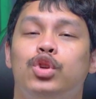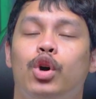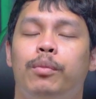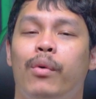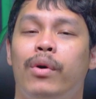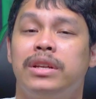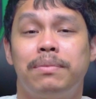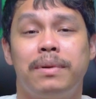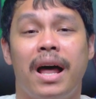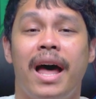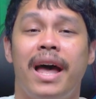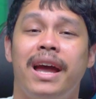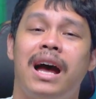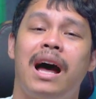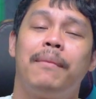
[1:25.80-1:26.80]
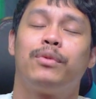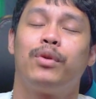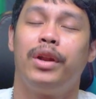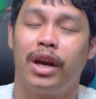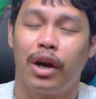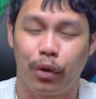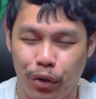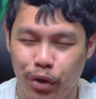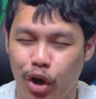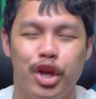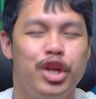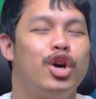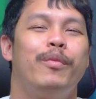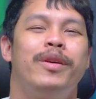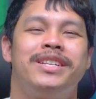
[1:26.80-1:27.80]
ส่วน Power Supply ครับ ตัวนี้ก็รุ่นยอด
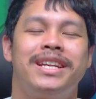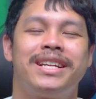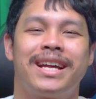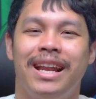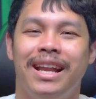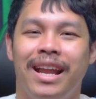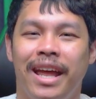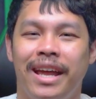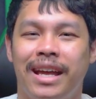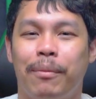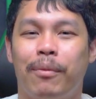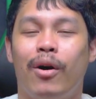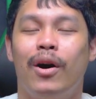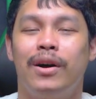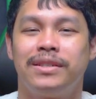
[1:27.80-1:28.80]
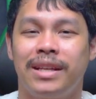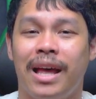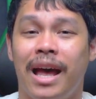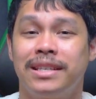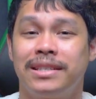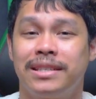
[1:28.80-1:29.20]
นิยมอีกเช่นกันเลย กับ Corsair